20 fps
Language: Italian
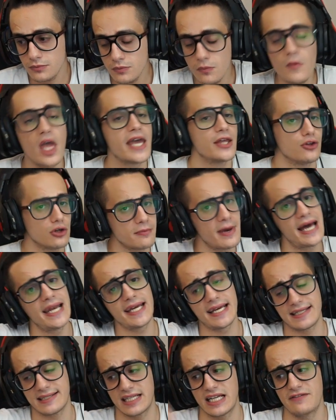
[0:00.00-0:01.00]
È normale
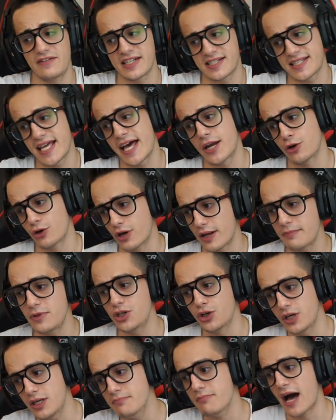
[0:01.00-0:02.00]
che se l'avversario non ha
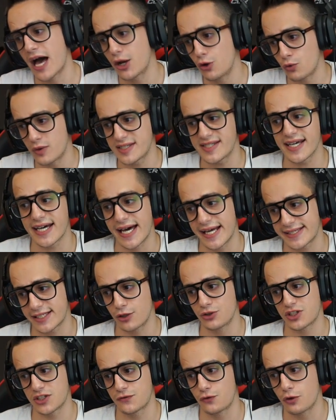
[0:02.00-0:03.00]
Minon in mano, questa carta
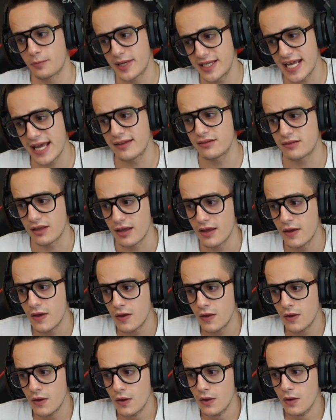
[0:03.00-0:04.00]
non trasforma niente.
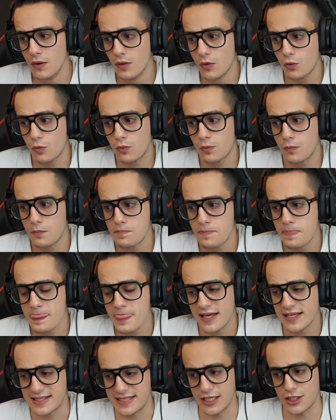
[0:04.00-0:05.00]

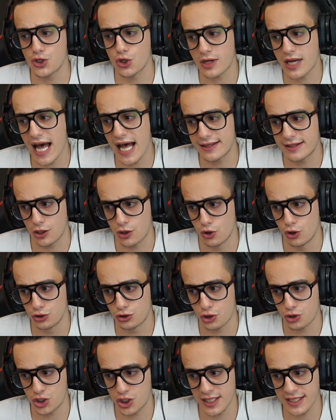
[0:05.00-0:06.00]
Se giocate
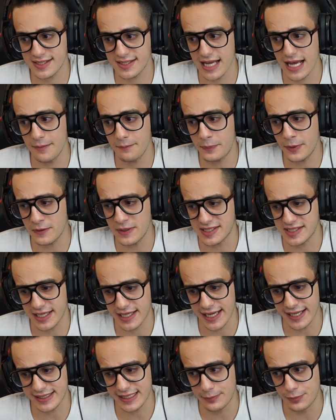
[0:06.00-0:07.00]
contro Zampa, questa
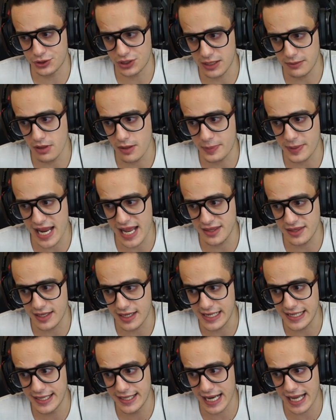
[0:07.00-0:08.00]
carta potrebbe
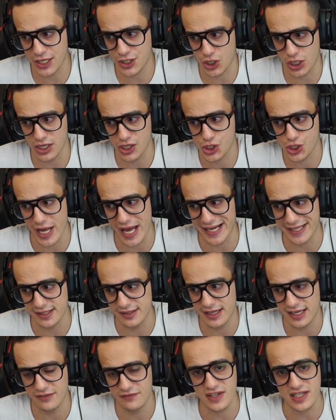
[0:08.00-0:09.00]
prendere il Glacial Shard
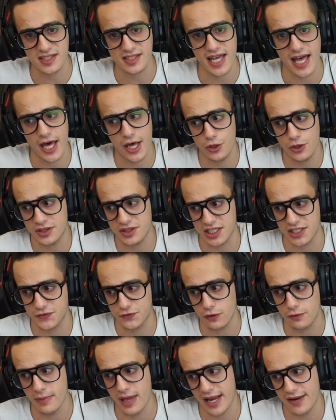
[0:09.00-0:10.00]
dell'avversario e
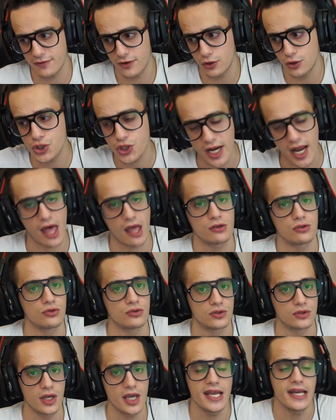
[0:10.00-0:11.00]
trasformarvelo in
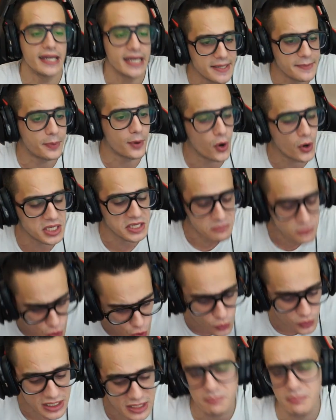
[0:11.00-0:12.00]
Jaraxus. E lì poi
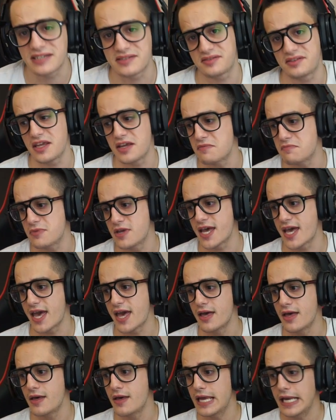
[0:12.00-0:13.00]
giù di bestemmie,
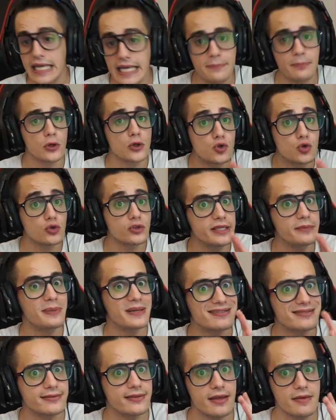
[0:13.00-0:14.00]
eh. E lì poi giù di
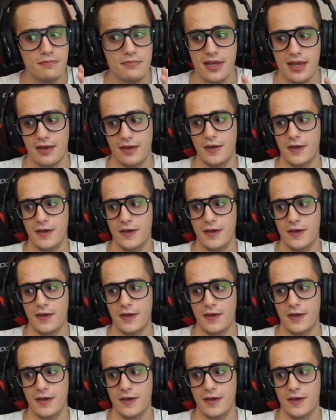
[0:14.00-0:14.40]
bestemmie.